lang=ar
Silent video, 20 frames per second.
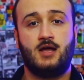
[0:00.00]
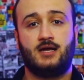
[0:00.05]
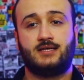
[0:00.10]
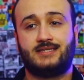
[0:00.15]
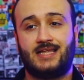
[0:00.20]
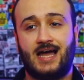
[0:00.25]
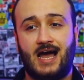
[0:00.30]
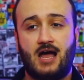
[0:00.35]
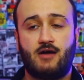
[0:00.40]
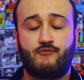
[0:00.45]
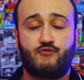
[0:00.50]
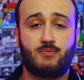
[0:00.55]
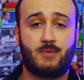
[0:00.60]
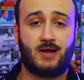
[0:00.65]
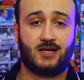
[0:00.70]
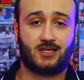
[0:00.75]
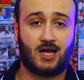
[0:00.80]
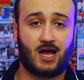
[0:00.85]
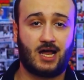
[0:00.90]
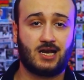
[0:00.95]
ده فيما
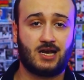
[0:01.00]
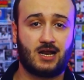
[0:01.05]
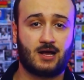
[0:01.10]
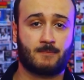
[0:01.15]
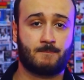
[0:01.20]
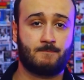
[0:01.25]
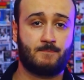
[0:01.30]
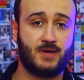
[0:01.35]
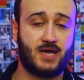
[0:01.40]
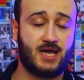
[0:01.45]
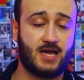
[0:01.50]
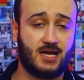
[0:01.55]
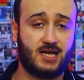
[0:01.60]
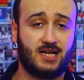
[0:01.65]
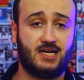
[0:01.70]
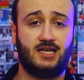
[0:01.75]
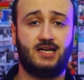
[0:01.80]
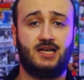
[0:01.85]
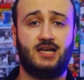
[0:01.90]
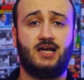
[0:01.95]
يتعلق
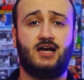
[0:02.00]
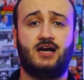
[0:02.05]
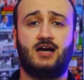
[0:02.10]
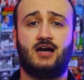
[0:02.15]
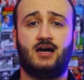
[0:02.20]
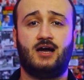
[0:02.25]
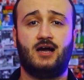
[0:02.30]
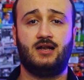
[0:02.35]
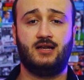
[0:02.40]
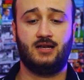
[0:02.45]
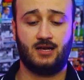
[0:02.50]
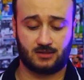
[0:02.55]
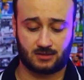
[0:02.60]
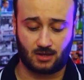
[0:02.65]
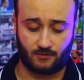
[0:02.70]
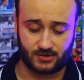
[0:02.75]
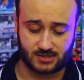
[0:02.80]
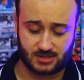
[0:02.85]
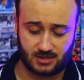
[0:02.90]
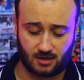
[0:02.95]

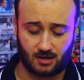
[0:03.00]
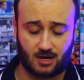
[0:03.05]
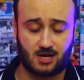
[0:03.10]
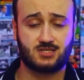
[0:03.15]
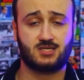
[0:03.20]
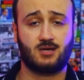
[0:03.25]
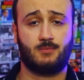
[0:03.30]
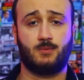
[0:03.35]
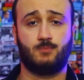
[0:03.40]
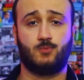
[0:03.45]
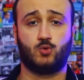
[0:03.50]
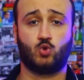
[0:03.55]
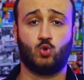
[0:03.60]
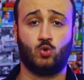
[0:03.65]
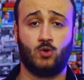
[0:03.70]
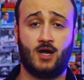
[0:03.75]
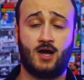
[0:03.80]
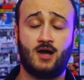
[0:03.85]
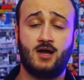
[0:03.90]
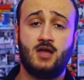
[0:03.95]
بالتفاصيل الخاصه
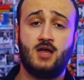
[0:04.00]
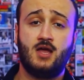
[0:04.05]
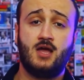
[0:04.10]
بالبطوله